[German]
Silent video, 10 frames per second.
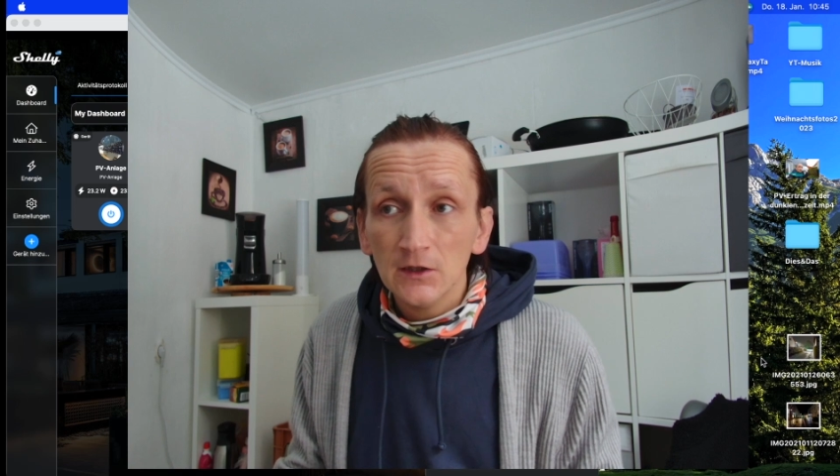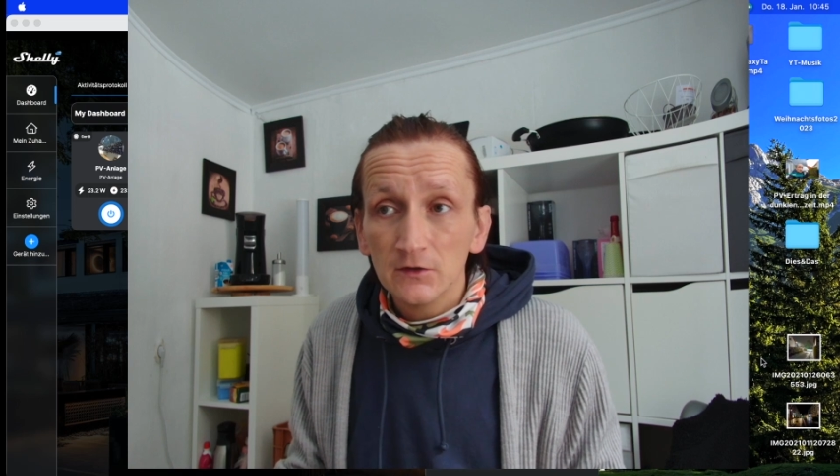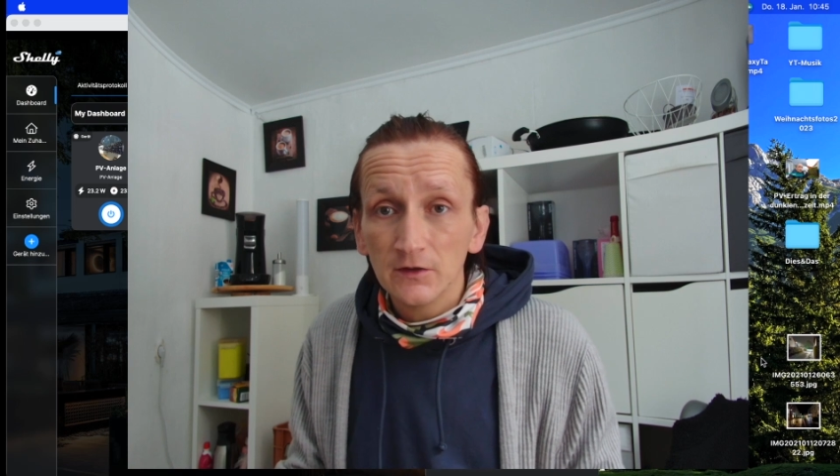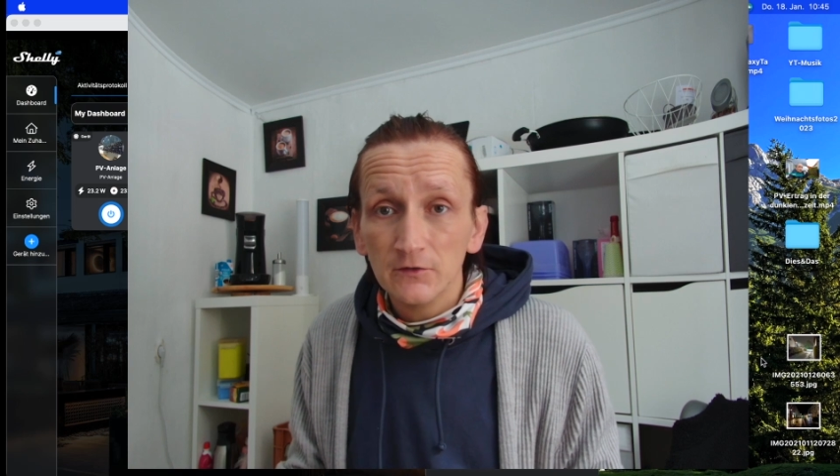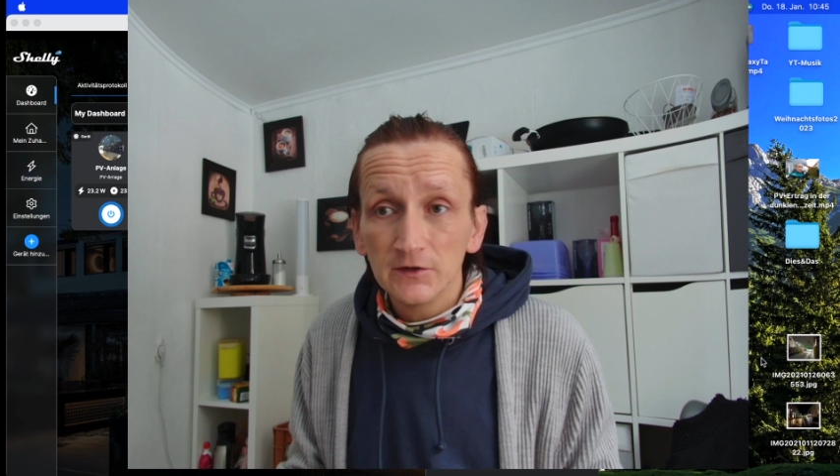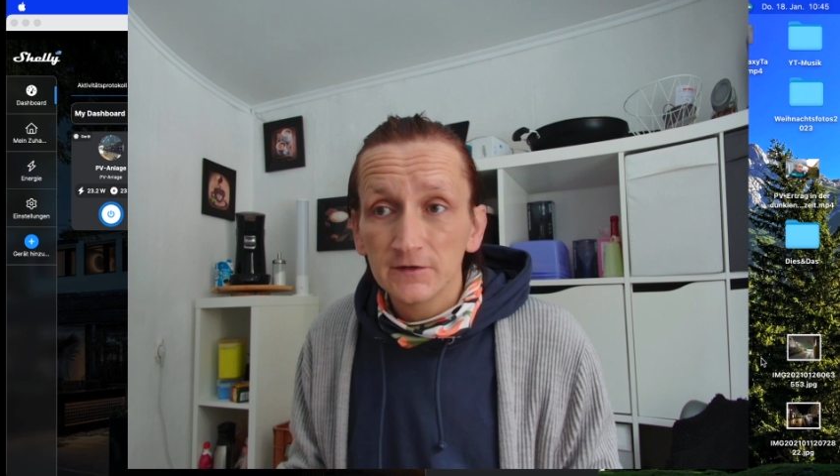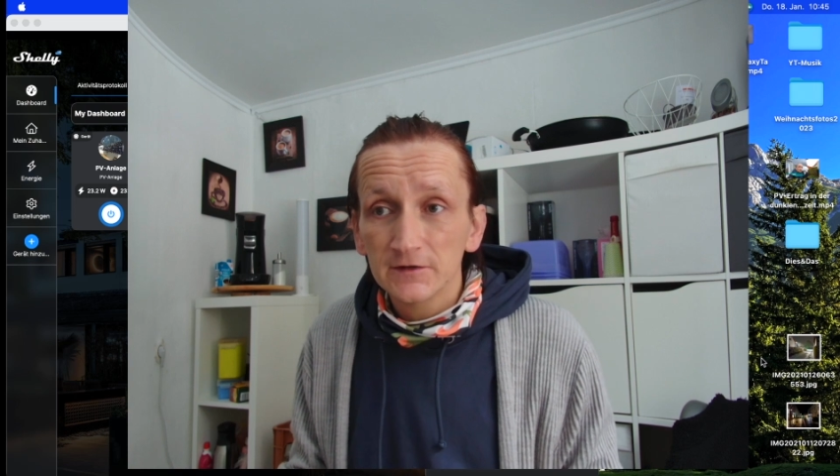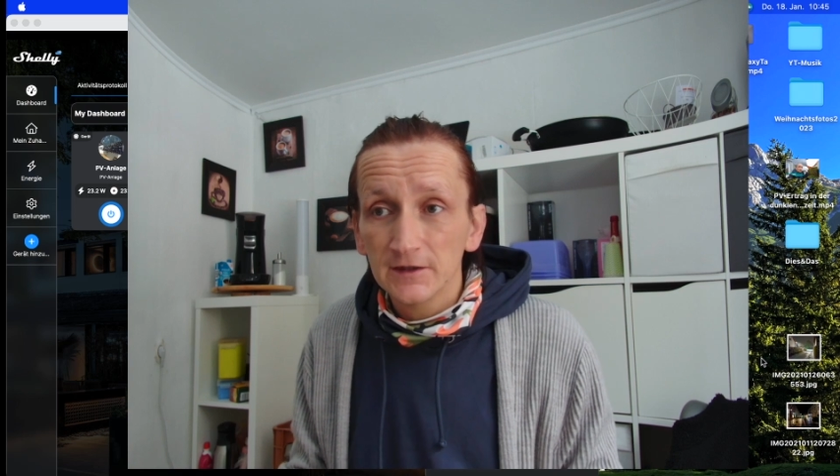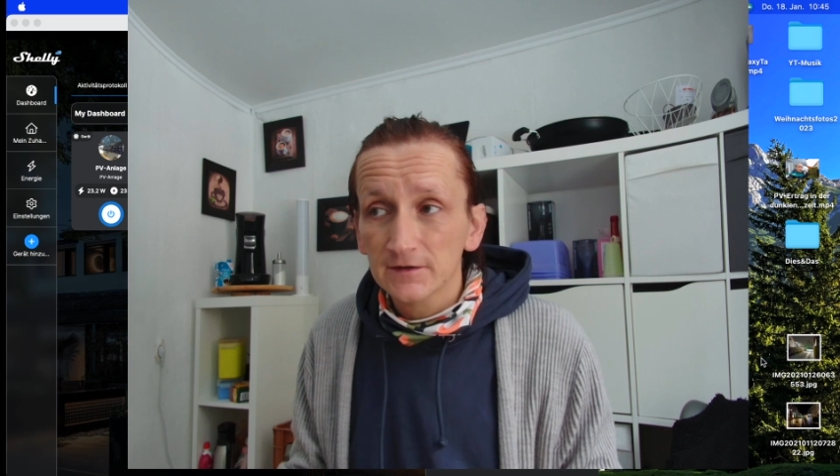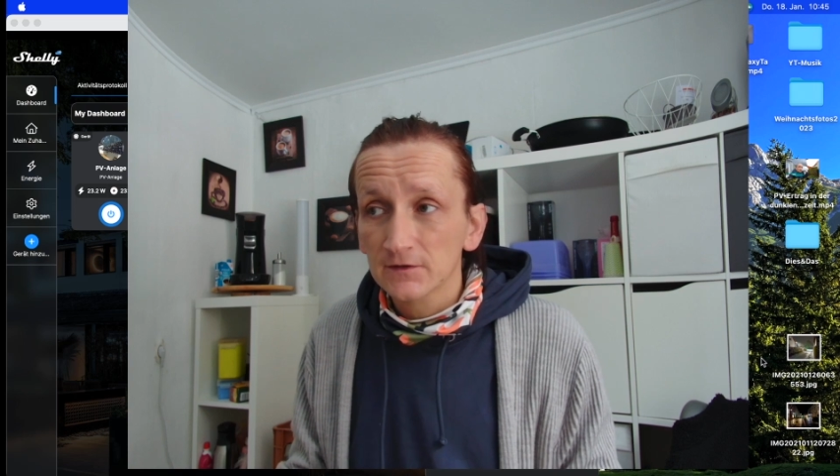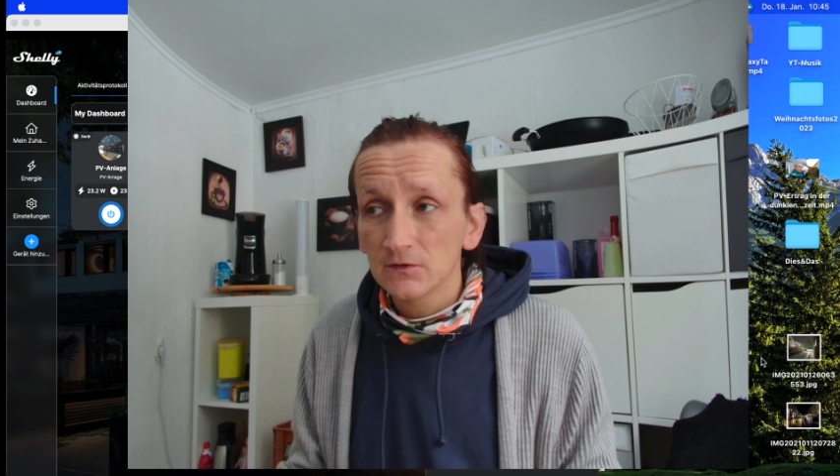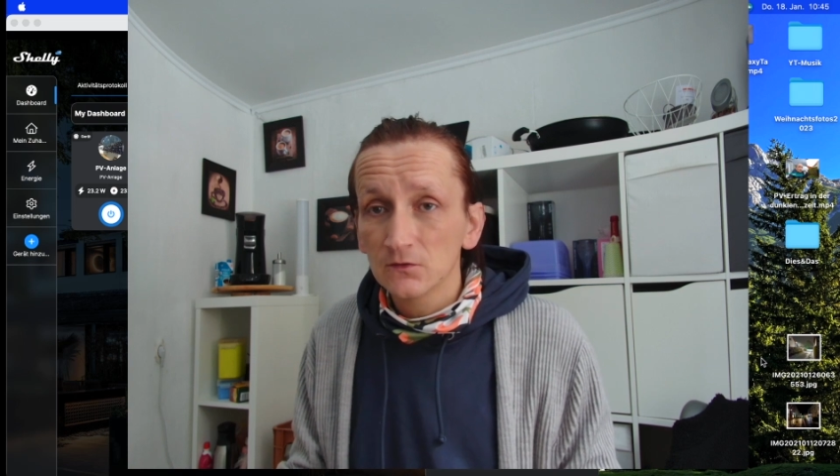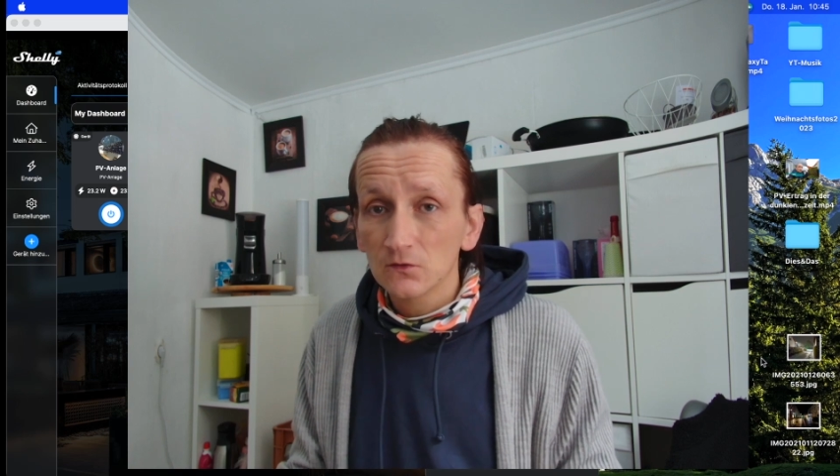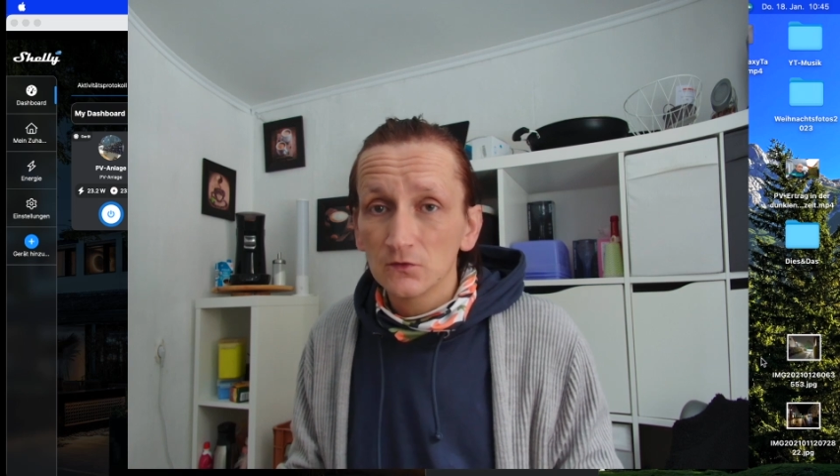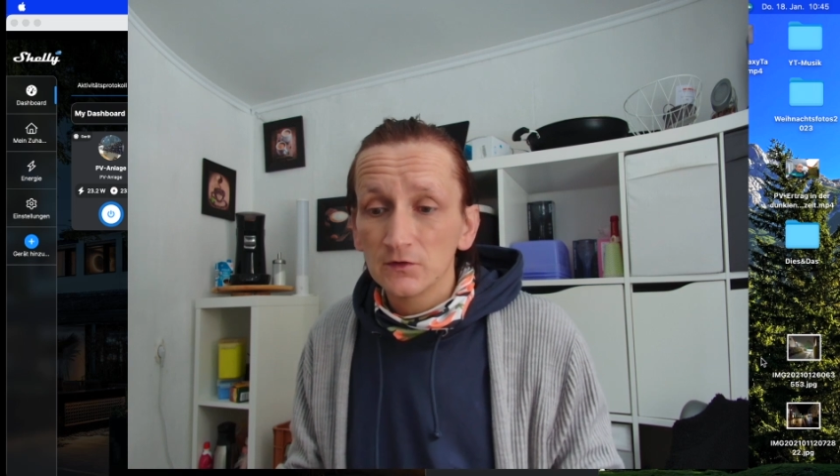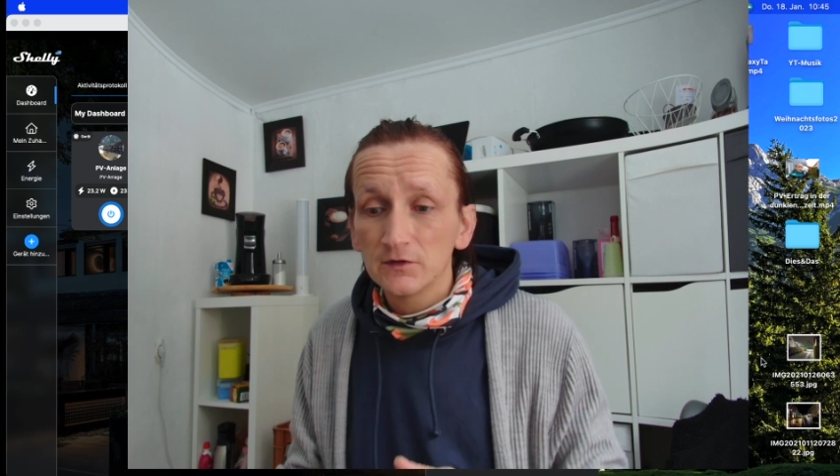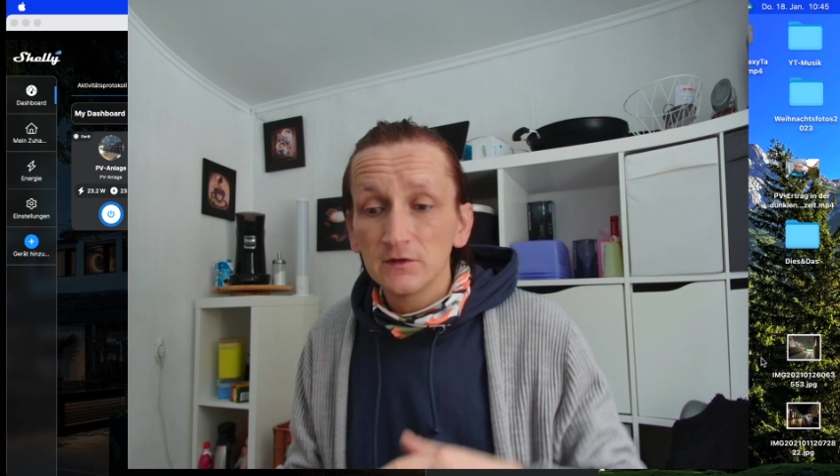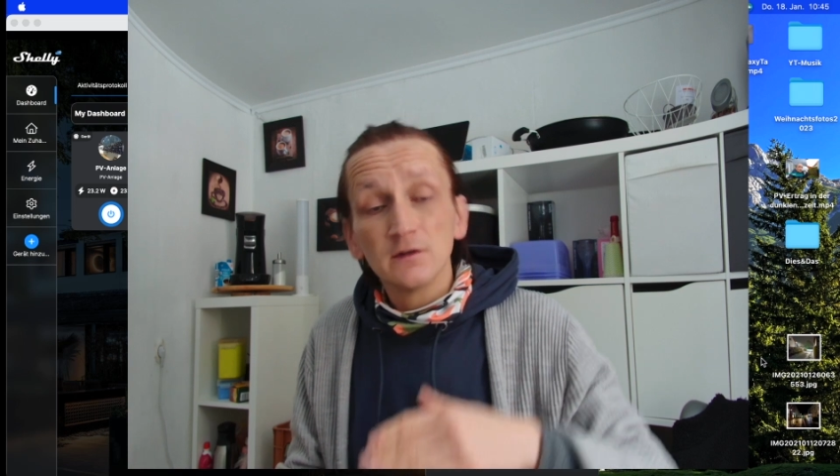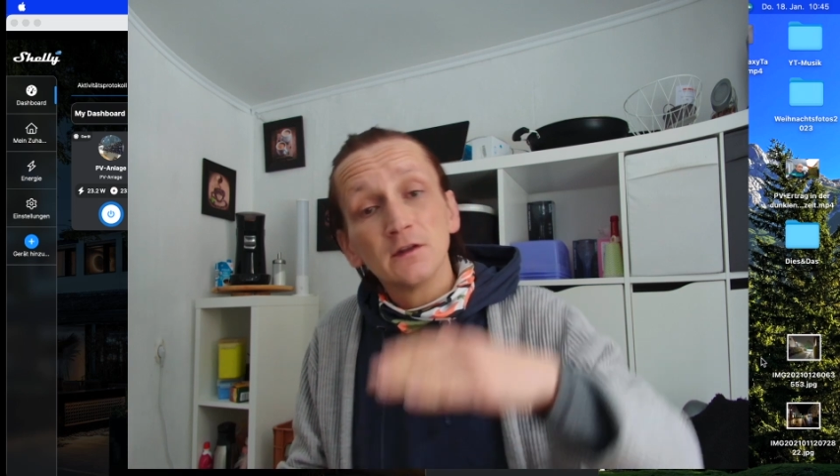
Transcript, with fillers: und dann will ich sie testen und